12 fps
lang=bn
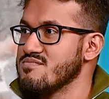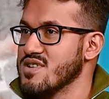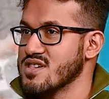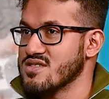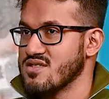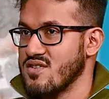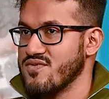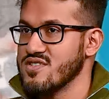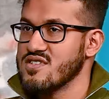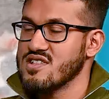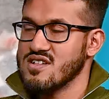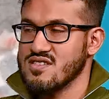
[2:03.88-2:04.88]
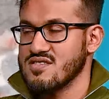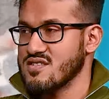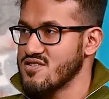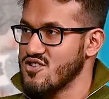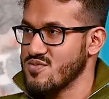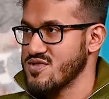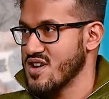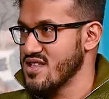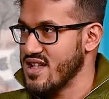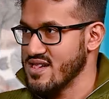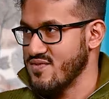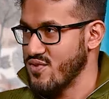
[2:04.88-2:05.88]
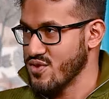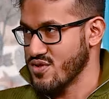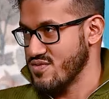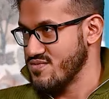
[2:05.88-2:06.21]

বাট অফিসিয়াল রেজিস্টার সব জায়গায় নাইনটি ফোর